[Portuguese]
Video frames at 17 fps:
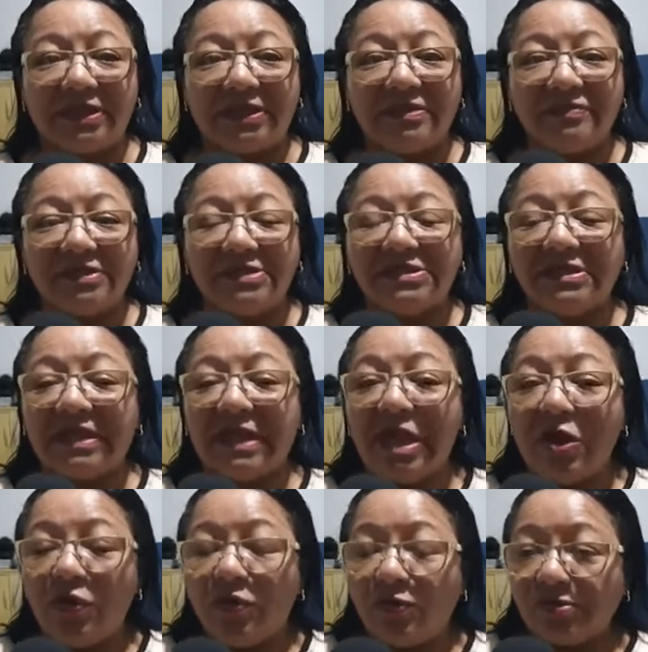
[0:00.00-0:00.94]
Então, assim,
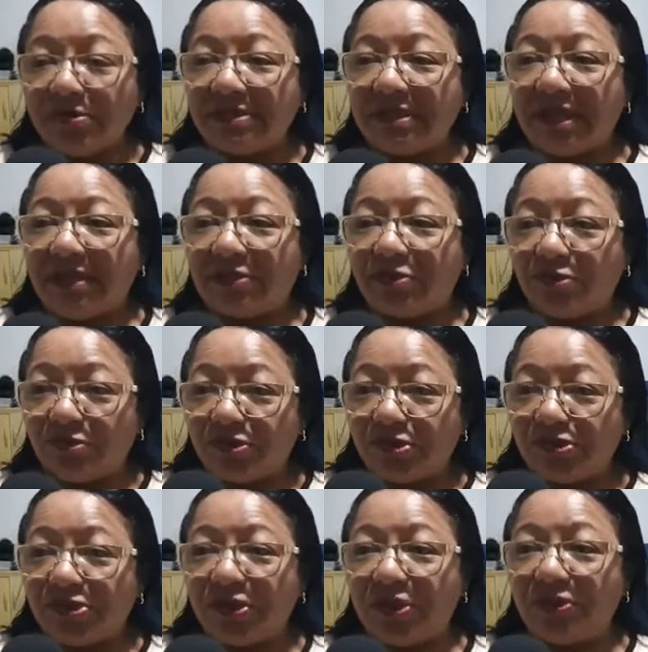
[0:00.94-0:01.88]
um trator
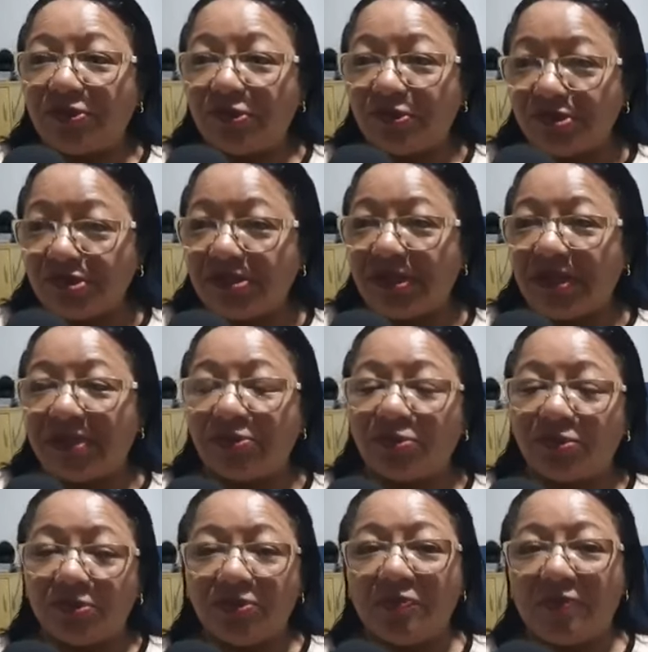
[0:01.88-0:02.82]
só, dois
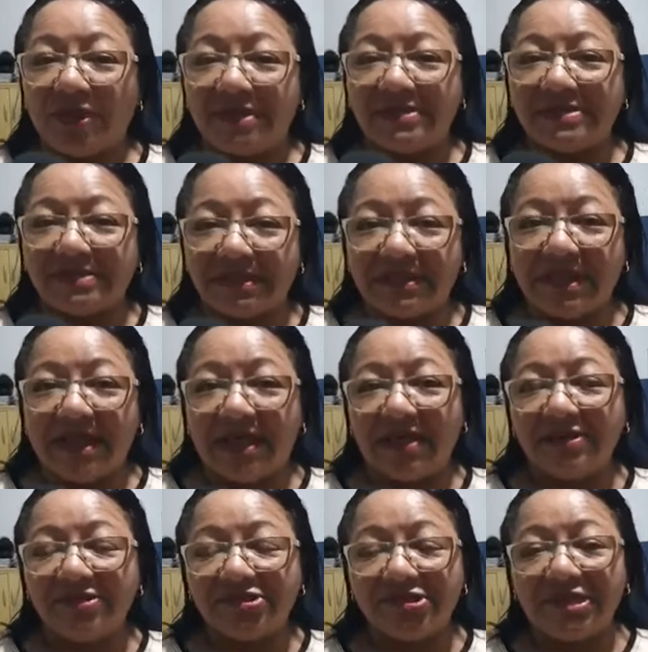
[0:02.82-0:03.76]
tratores numa
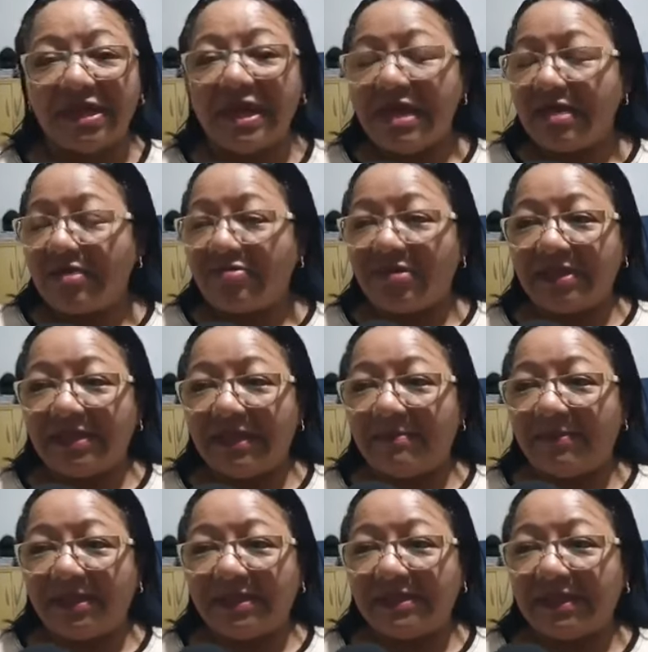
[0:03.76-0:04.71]
cidade, com a
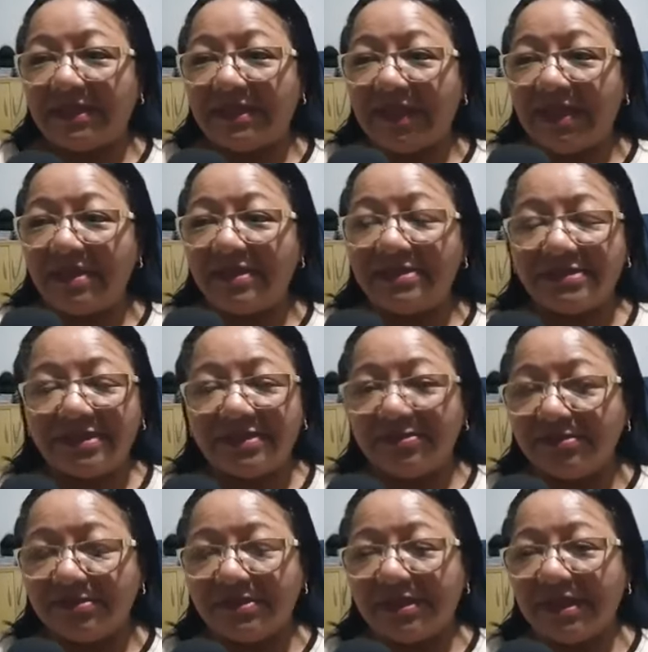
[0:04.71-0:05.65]
demanda dessa,
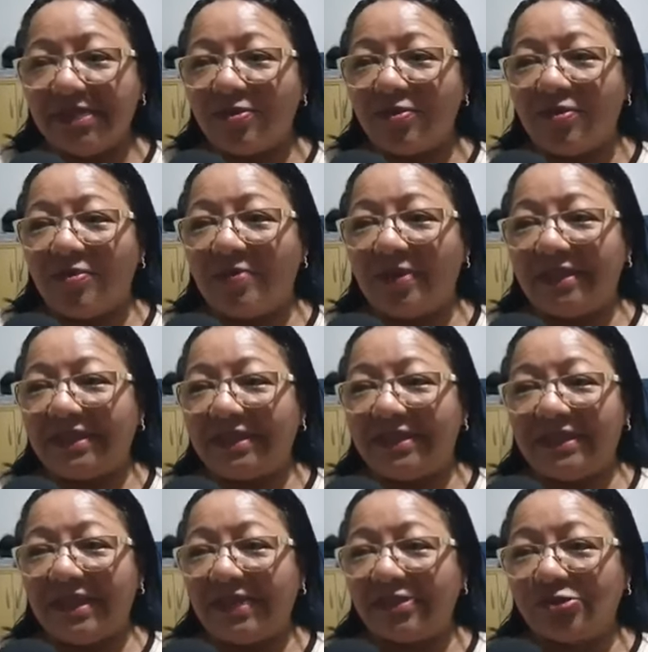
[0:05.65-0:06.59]
não tem como
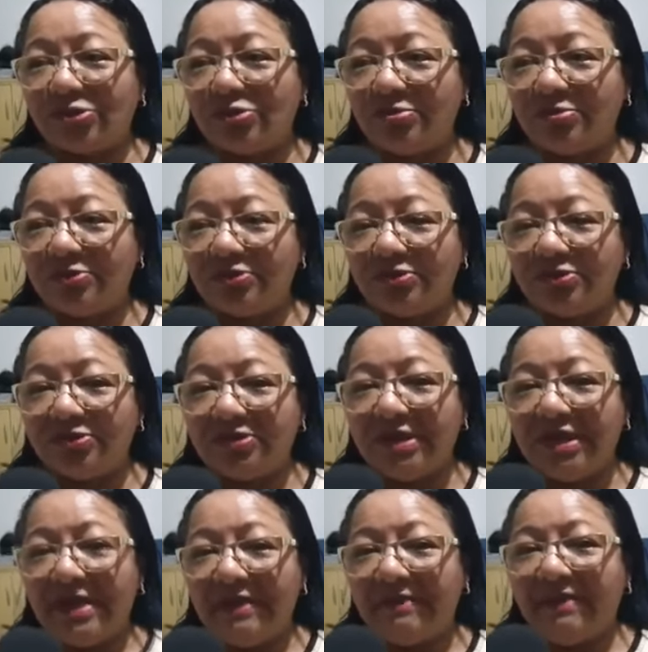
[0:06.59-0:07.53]
atender a todo
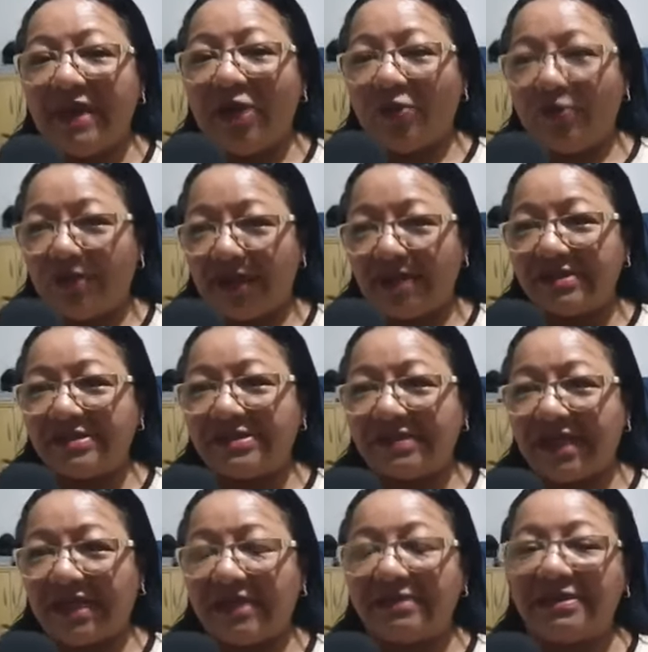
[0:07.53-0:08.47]
mundo na hora
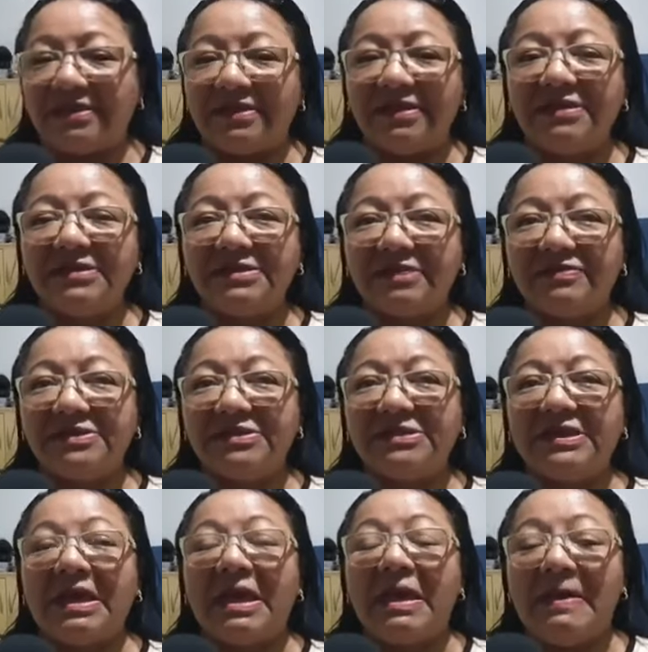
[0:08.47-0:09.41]
certa, né? Então,
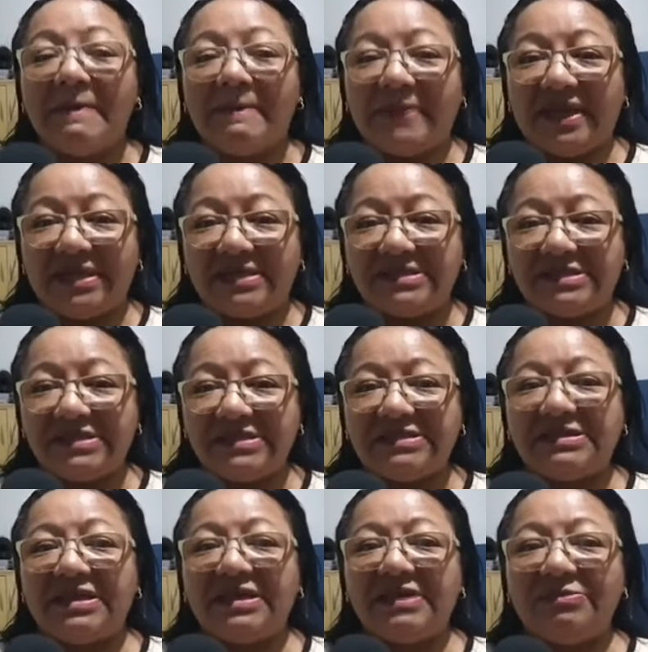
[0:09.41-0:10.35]
assim,
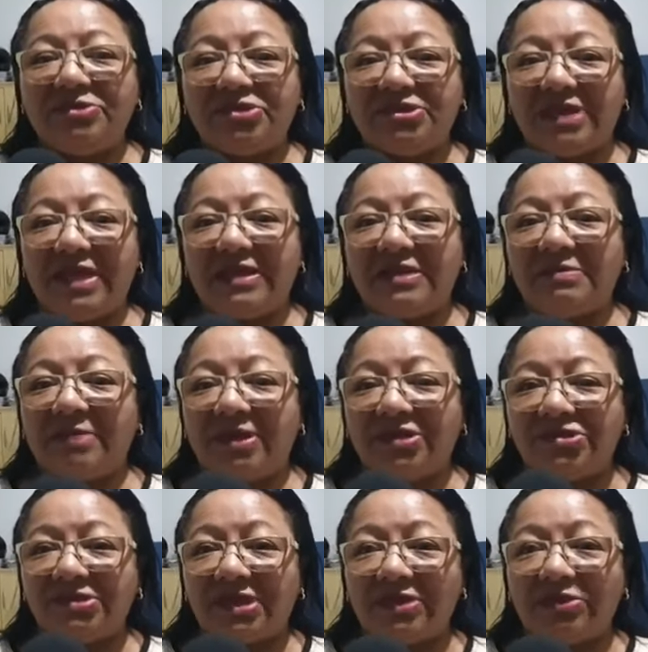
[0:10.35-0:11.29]
precisamos ter
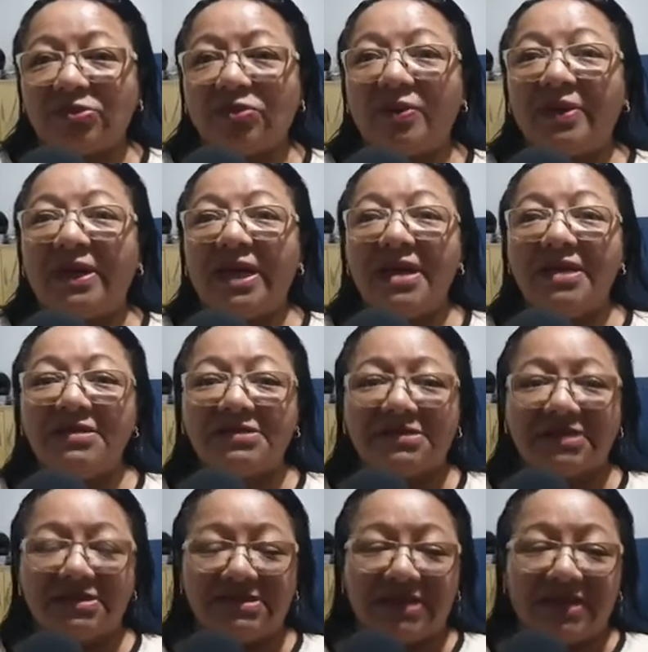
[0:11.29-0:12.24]
mais trator.
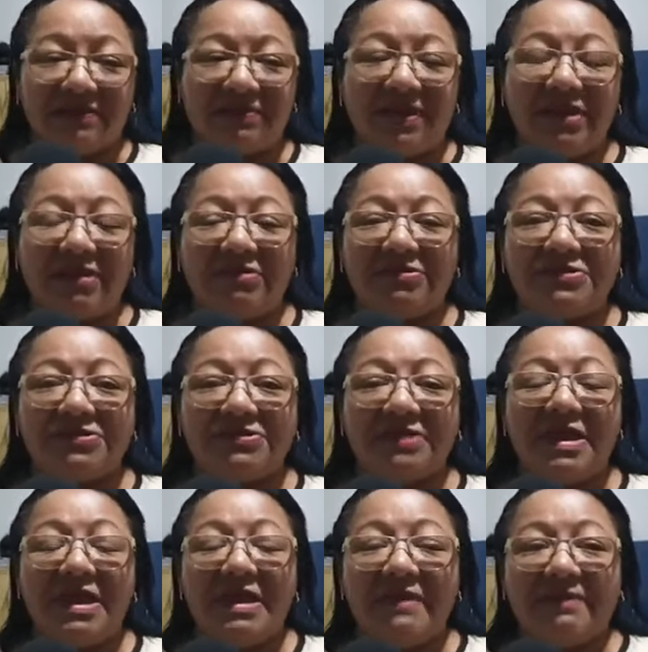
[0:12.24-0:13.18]
Graças a Deus,
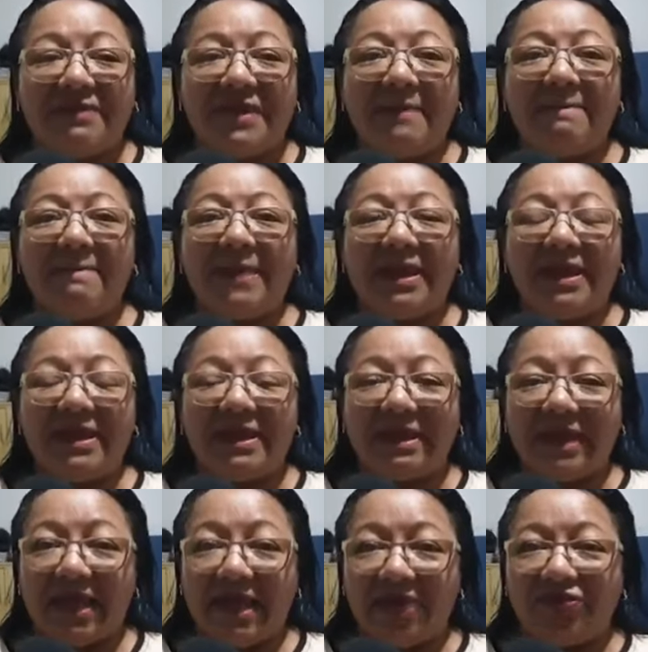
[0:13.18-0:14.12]
também
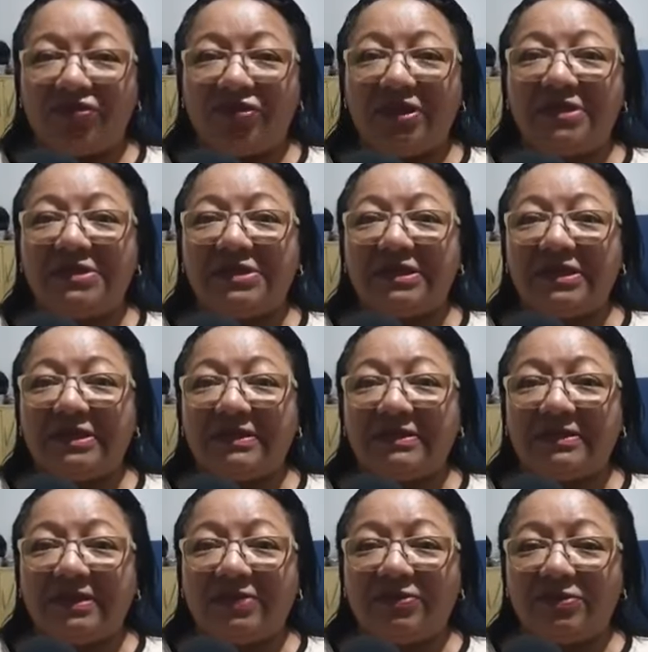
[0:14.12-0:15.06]
também a
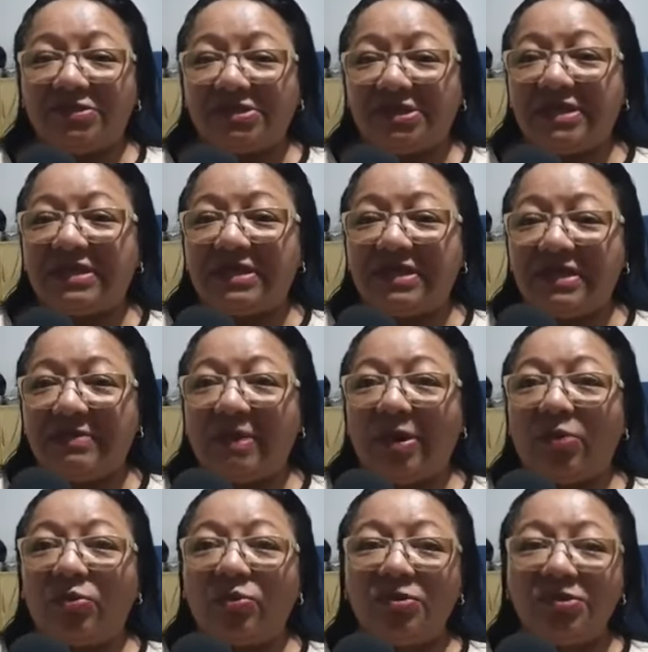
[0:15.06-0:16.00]
gente
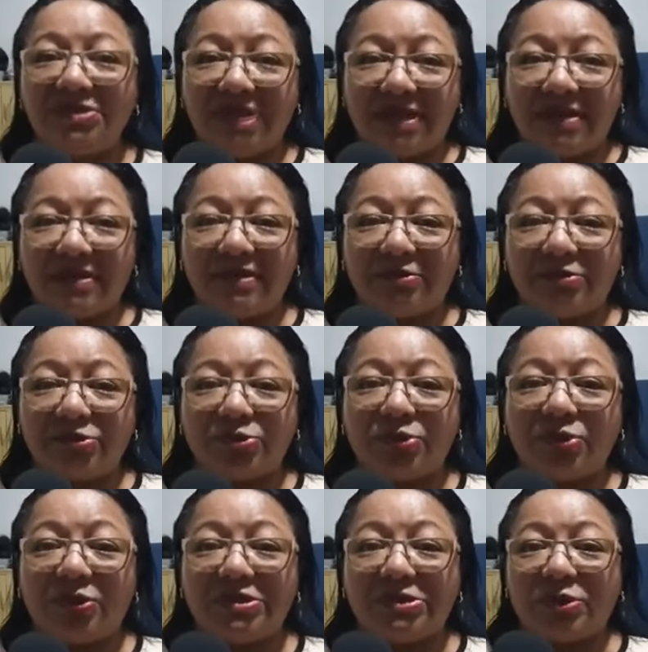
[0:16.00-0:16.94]
conseguimos alguns
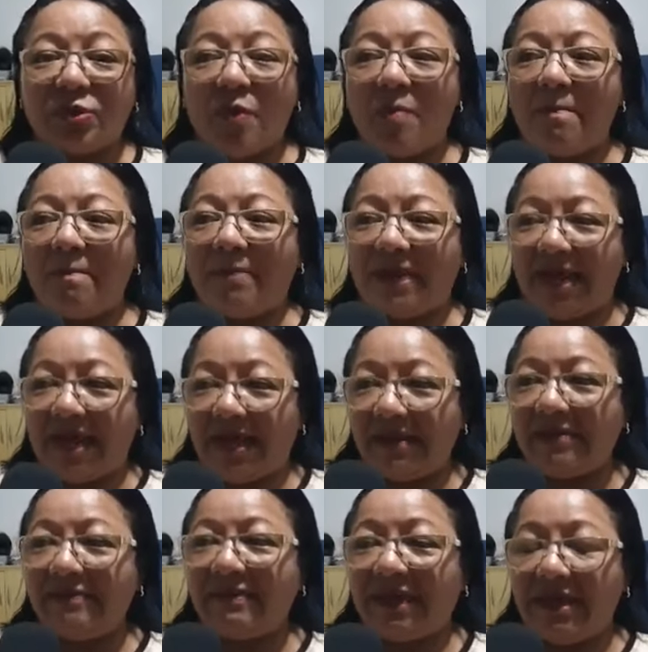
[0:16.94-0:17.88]
agricultores
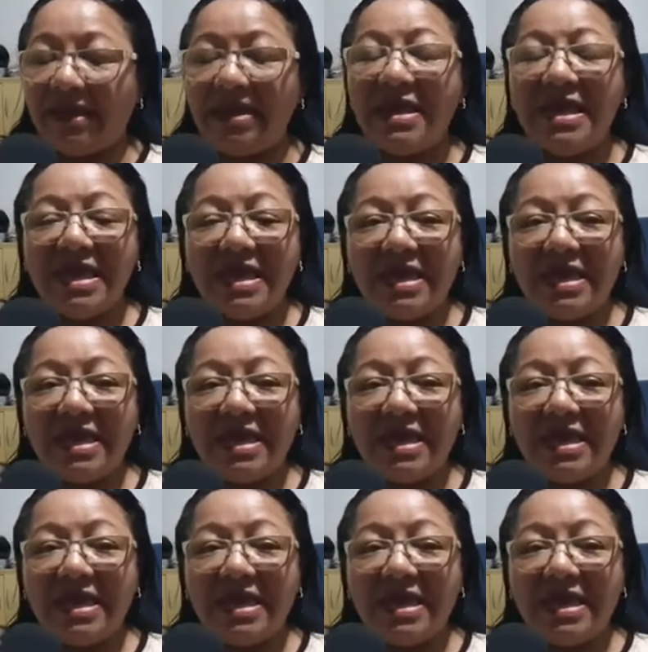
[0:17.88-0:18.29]
comprarem, né?